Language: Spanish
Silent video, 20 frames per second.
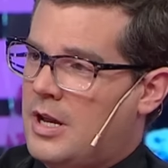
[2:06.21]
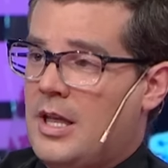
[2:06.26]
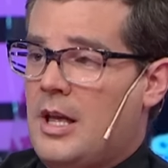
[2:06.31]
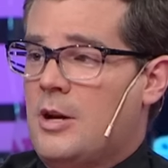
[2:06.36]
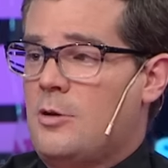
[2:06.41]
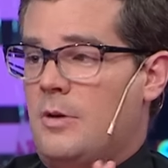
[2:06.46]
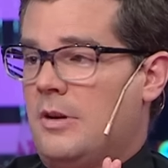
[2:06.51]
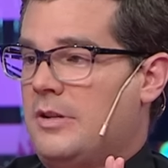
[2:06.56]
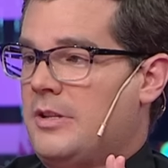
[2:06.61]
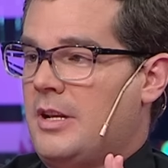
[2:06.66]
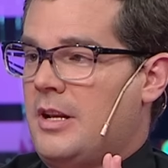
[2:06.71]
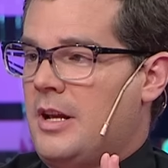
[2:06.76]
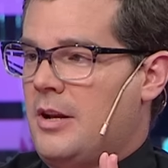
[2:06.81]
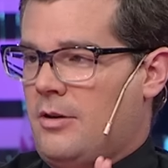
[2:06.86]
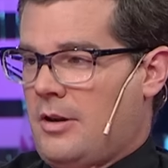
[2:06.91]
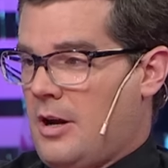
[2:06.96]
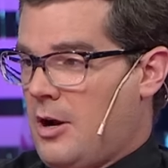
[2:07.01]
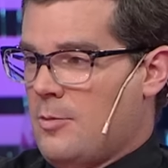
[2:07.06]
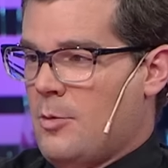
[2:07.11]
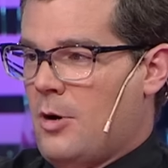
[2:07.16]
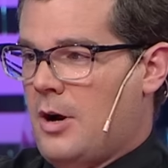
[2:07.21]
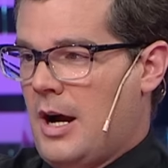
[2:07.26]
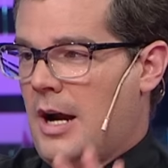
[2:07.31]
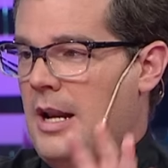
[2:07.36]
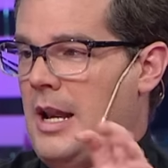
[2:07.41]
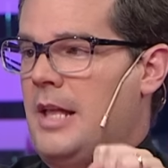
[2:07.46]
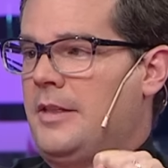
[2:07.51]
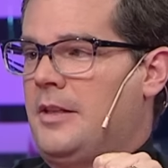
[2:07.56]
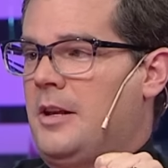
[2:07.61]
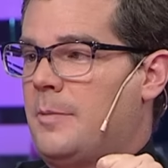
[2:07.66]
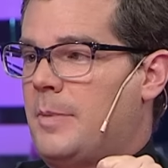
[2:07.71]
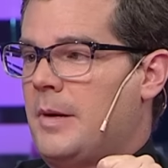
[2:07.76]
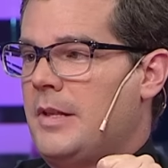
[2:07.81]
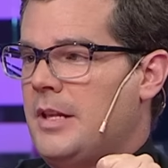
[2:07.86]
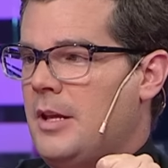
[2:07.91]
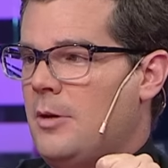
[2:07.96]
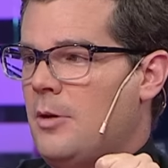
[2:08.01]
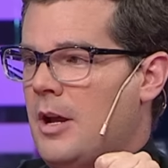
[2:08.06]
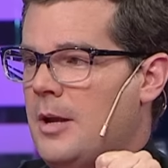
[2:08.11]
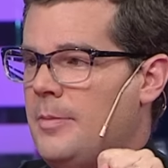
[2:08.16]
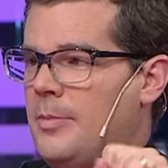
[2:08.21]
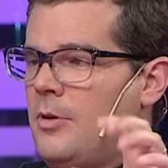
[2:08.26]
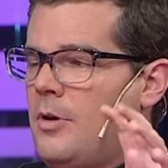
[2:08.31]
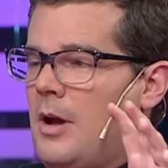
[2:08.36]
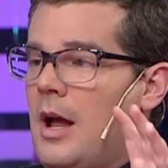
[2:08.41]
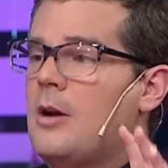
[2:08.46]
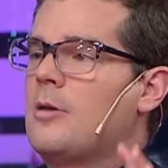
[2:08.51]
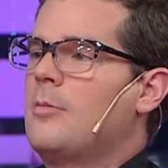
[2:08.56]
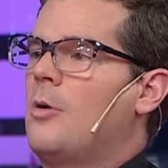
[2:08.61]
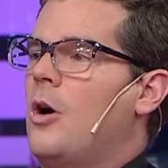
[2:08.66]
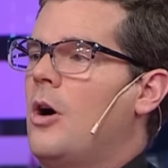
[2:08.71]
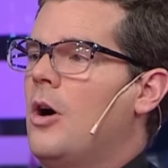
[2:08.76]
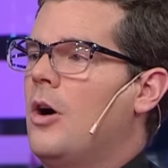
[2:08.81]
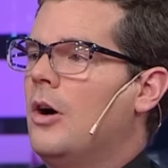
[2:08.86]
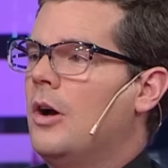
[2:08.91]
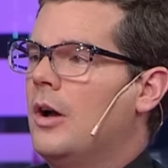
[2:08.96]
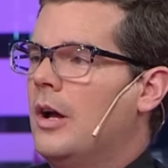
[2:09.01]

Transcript: queda el Cinero, que es como Highlander prendido ahí, pero hay como...